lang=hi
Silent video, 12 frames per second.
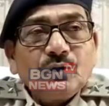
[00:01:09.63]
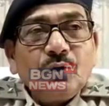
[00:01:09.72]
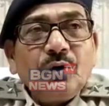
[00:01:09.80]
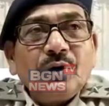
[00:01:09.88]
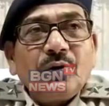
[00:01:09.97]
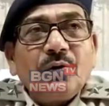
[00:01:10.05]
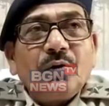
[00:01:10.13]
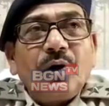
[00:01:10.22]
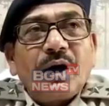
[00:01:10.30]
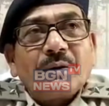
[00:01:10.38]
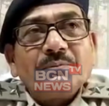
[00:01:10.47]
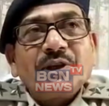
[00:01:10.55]
दो लड़कों को
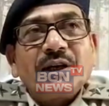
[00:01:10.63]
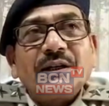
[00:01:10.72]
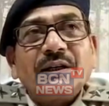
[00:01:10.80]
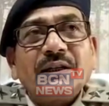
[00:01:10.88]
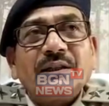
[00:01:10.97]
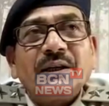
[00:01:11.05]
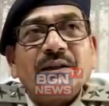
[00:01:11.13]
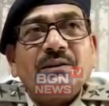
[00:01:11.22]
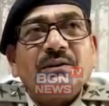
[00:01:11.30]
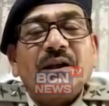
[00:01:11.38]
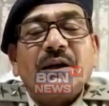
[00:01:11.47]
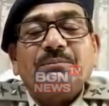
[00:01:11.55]
आर्म्स एक्ट के
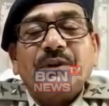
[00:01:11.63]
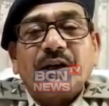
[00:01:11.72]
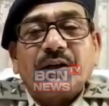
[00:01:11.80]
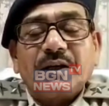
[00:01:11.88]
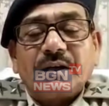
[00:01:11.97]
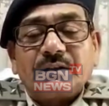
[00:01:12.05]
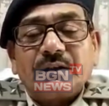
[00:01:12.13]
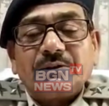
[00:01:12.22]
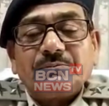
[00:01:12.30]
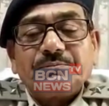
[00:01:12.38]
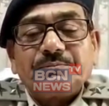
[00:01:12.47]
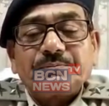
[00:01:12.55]
तहत गिरफ्तार किया
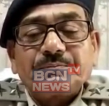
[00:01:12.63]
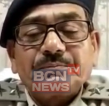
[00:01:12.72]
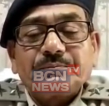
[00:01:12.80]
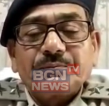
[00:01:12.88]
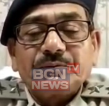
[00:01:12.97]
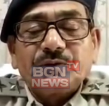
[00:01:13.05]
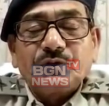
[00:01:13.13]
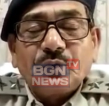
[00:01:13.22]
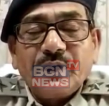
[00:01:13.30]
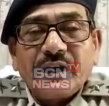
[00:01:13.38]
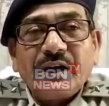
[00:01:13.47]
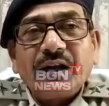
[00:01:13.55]
था
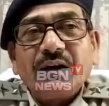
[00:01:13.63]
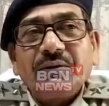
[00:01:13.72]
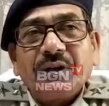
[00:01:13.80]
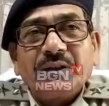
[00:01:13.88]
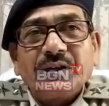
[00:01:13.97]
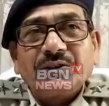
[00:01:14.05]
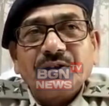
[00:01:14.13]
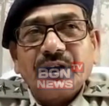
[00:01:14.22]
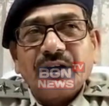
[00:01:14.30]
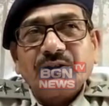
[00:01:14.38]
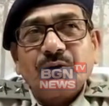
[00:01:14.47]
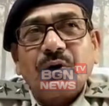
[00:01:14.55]
तो एक लड़का वीरेंद्र
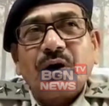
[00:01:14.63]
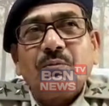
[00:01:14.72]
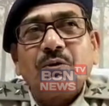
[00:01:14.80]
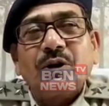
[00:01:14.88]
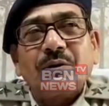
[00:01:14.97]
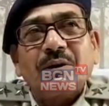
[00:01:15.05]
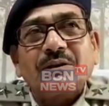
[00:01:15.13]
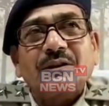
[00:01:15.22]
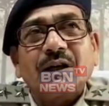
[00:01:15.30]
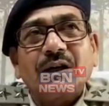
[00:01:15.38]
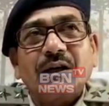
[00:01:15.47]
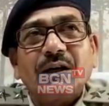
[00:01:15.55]
सिंह है जो गांव
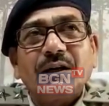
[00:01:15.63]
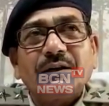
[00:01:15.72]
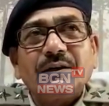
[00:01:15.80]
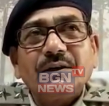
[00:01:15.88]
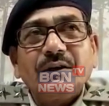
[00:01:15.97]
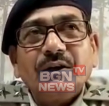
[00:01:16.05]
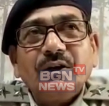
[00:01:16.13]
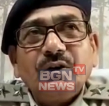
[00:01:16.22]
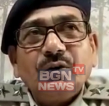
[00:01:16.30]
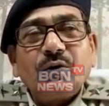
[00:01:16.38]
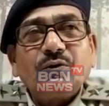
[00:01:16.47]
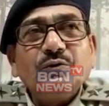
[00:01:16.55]
मुंडनवास का है
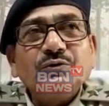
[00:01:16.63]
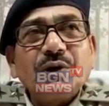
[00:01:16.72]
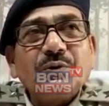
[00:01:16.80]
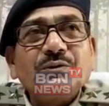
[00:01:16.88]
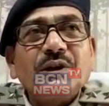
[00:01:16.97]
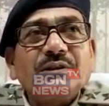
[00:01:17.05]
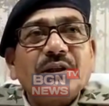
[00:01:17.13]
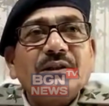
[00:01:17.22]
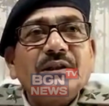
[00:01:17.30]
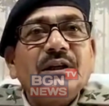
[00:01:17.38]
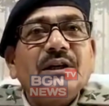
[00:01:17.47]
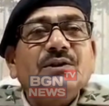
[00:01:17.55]
और दूसरा उसका
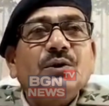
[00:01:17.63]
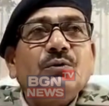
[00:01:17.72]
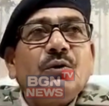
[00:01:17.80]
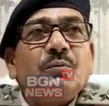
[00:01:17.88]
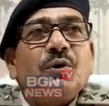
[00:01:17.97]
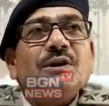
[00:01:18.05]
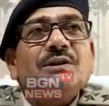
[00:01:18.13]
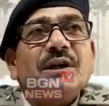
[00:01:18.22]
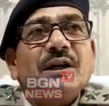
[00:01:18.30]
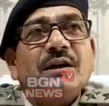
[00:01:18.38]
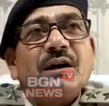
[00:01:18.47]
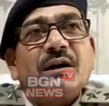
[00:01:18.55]
साथी है जो वो
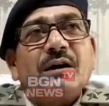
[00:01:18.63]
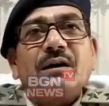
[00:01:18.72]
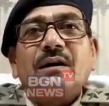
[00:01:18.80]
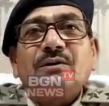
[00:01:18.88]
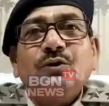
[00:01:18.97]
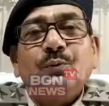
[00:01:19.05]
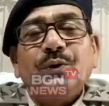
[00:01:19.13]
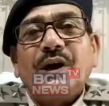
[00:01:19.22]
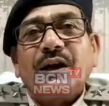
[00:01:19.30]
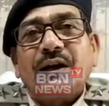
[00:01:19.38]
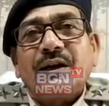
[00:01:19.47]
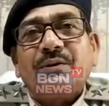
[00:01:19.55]
बुलंदशहर का यूपी
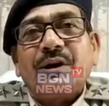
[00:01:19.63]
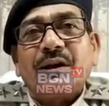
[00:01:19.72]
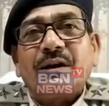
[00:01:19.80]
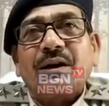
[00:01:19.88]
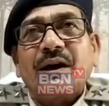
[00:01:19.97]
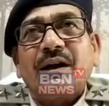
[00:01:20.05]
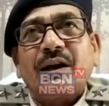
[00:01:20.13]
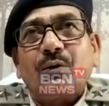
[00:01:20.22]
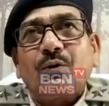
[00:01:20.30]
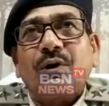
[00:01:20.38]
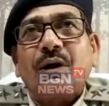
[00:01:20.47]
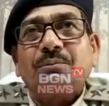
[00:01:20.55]
का रहने वाला लड़का है
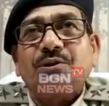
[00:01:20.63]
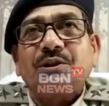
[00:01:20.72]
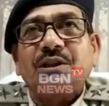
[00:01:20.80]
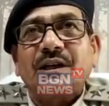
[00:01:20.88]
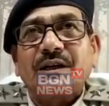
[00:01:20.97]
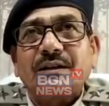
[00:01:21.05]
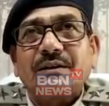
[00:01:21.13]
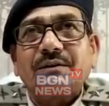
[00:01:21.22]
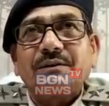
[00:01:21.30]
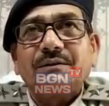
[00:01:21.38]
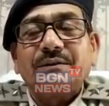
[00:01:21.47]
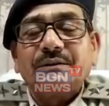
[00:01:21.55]
राहुल नाम जिसका है
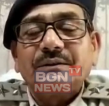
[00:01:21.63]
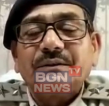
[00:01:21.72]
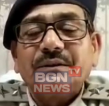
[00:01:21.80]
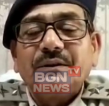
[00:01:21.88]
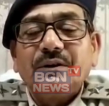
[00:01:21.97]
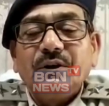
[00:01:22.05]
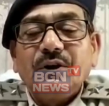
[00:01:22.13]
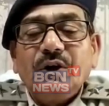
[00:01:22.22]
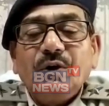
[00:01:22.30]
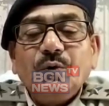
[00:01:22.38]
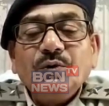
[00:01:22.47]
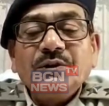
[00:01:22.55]

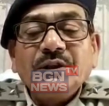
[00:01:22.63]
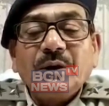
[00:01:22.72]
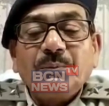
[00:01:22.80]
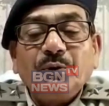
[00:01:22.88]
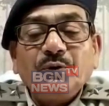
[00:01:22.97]
उनसे जब